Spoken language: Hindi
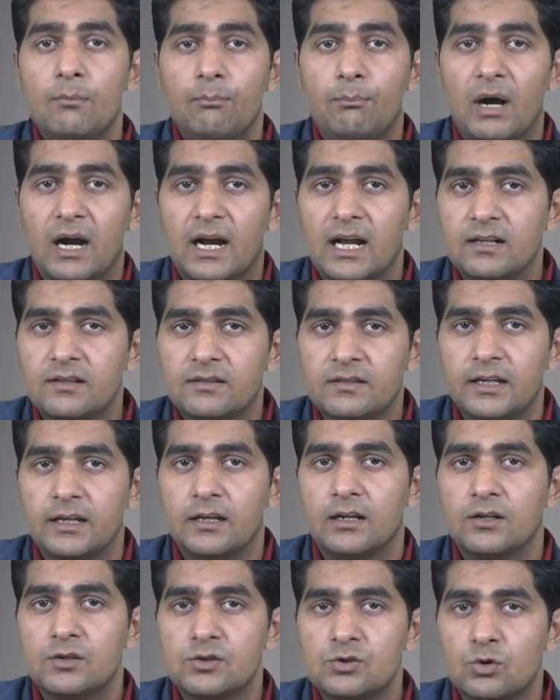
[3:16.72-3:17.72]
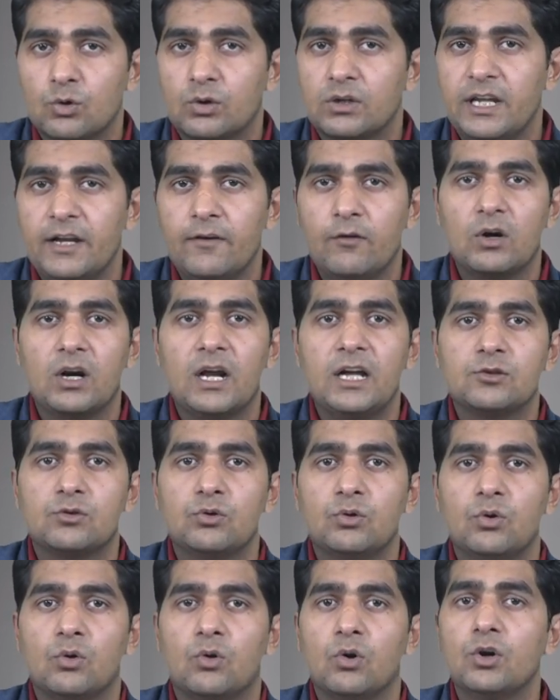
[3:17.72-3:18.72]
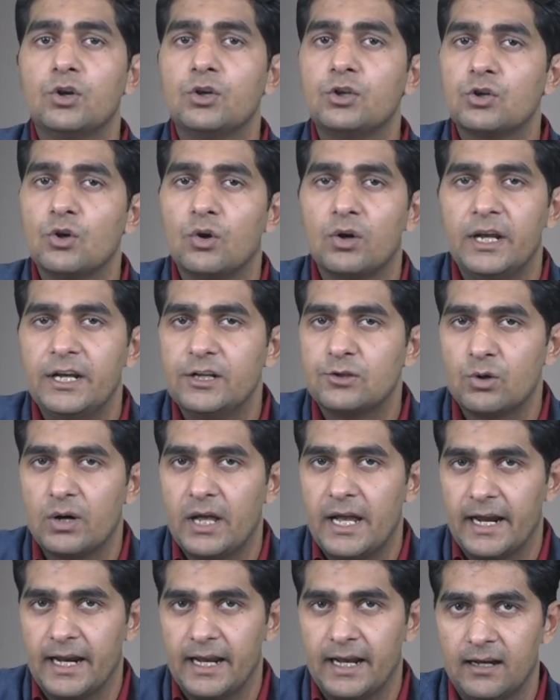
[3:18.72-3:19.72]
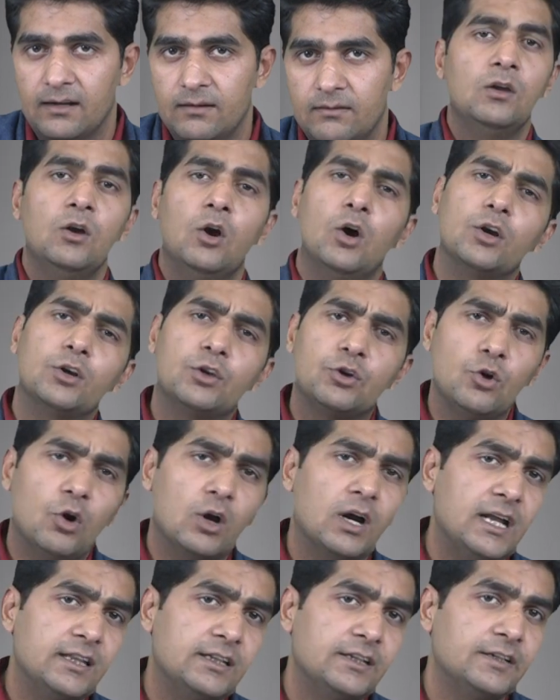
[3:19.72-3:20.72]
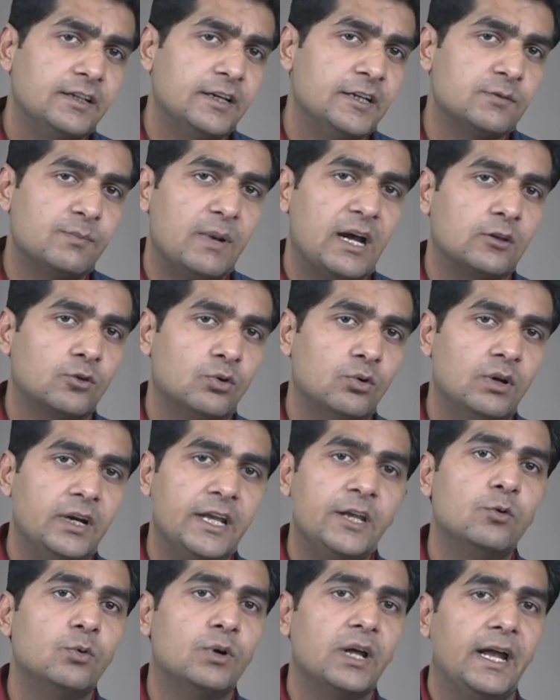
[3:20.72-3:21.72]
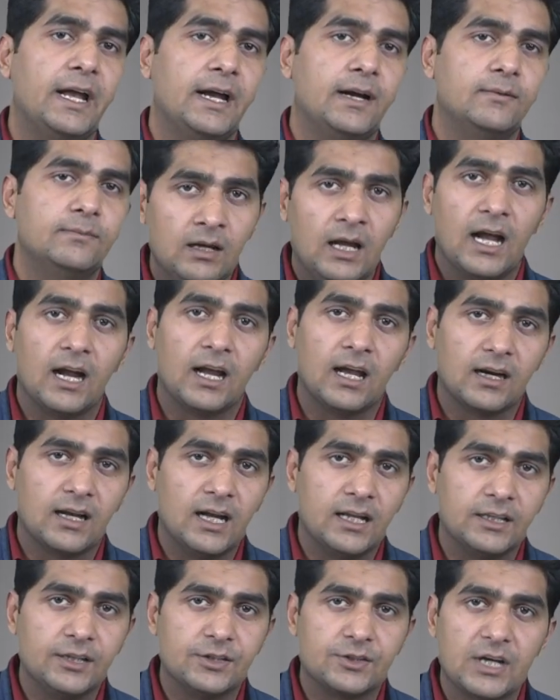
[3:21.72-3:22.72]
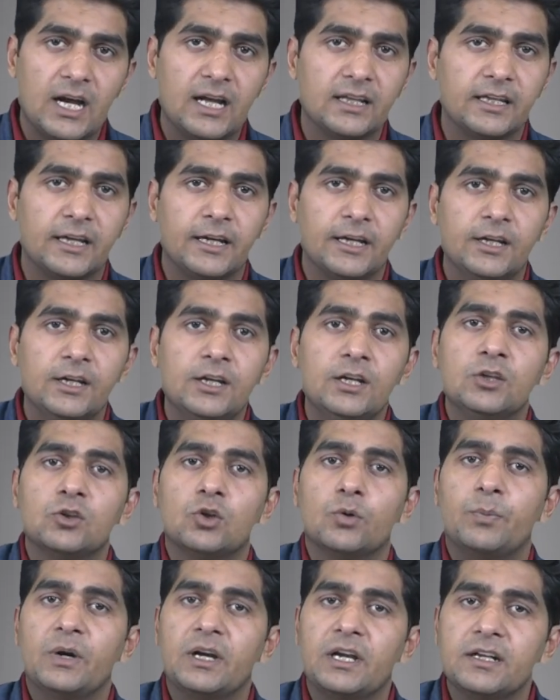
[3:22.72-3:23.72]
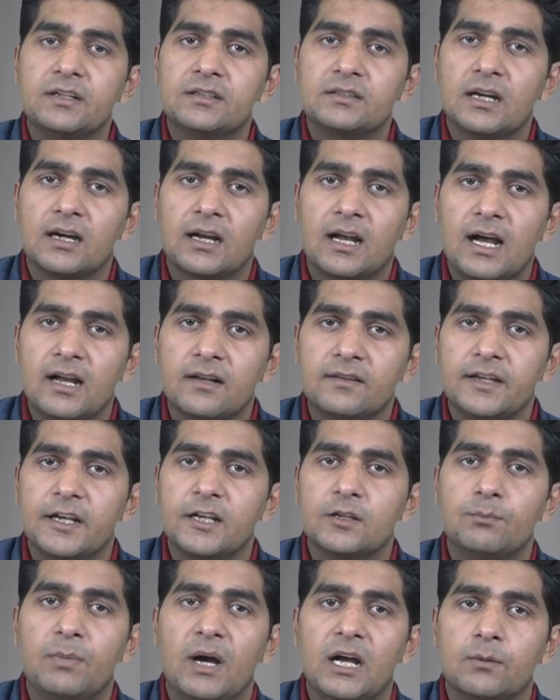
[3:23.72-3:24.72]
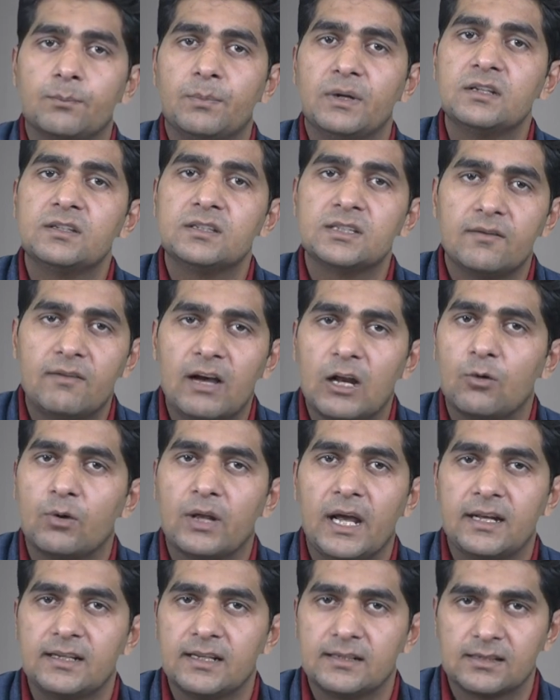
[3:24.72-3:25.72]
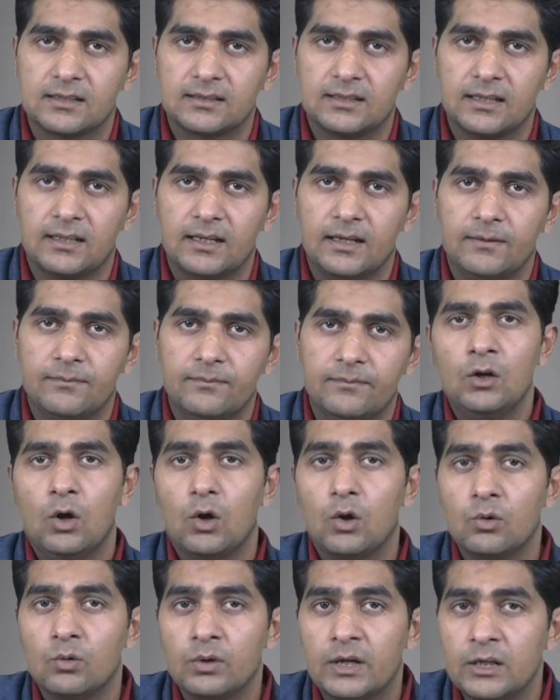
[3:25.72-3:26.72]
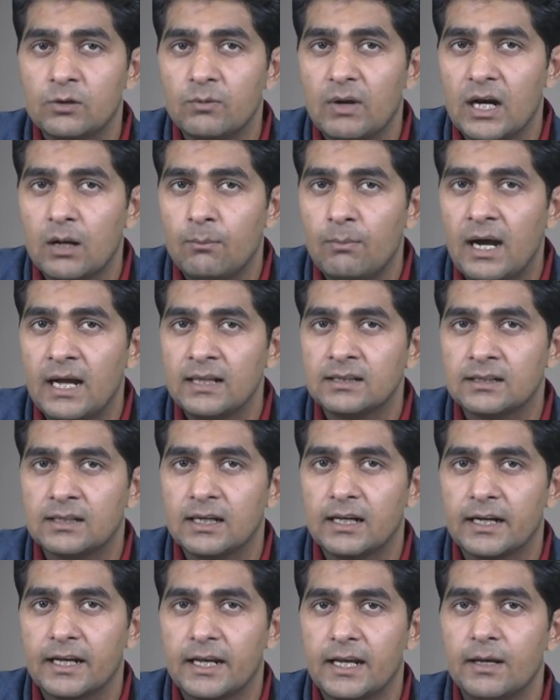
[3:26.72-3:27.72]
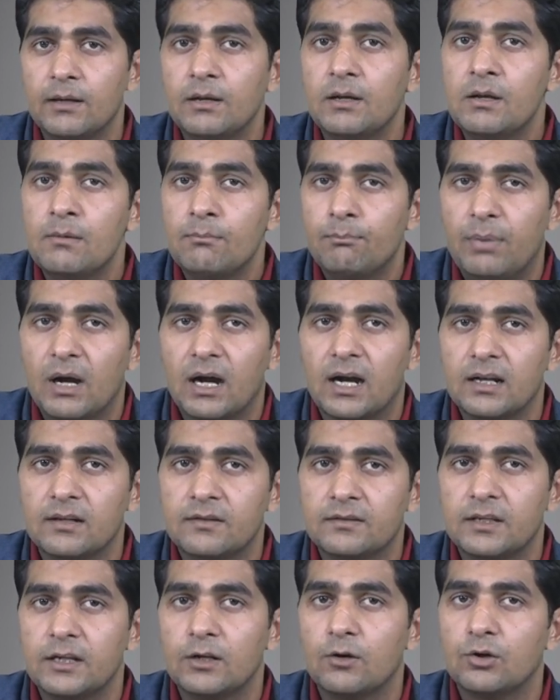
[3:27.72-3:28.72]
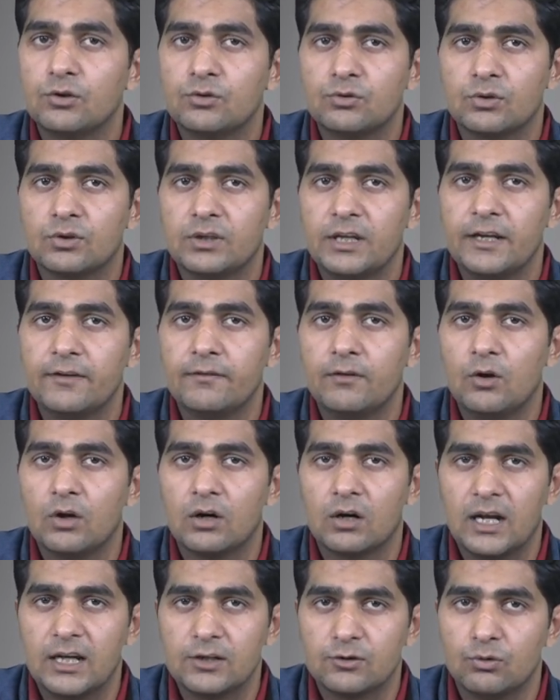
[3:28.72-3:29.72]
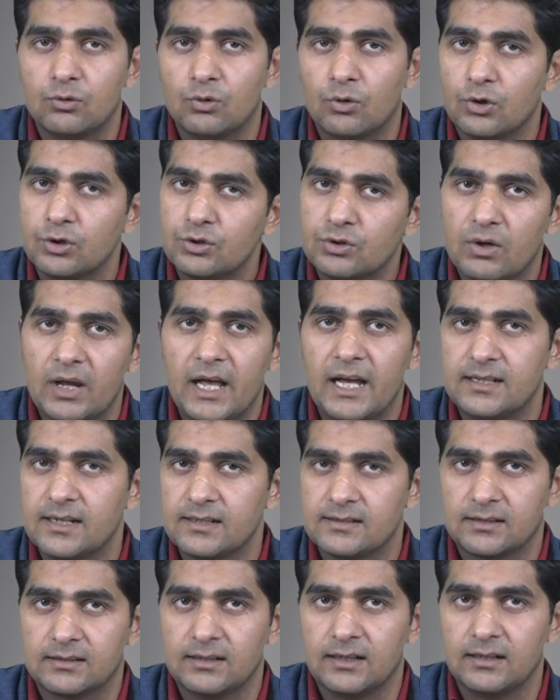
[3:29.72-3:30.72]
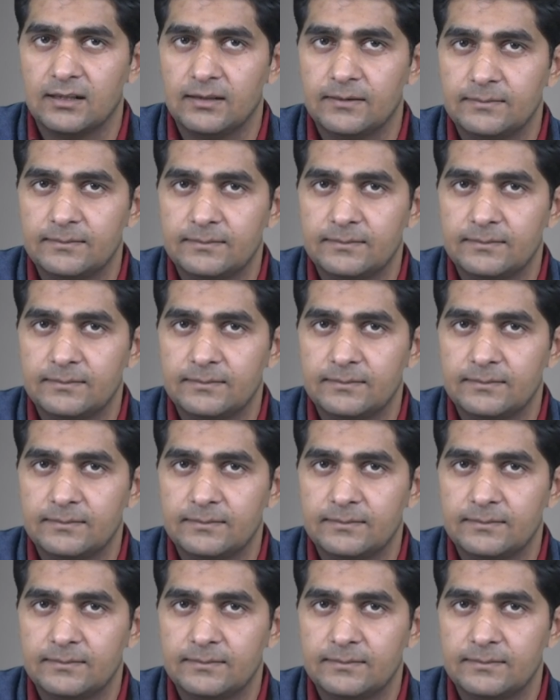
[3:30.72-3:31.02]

भगत सिंह सुखदेव और राजगुरु को क्यों नहीं छुड़ाया गया और क्यों गांधी जी ने इस बात को नहीं उठाया अगर गांधी चाहते तो ब्रिटिश सरकार से इस बात पर सवाल उठाया जा सकता था और उनके द्वारा बात करके भगत सिंह और सुखदेव और राजगुरु को छुड़ाया जा सकता था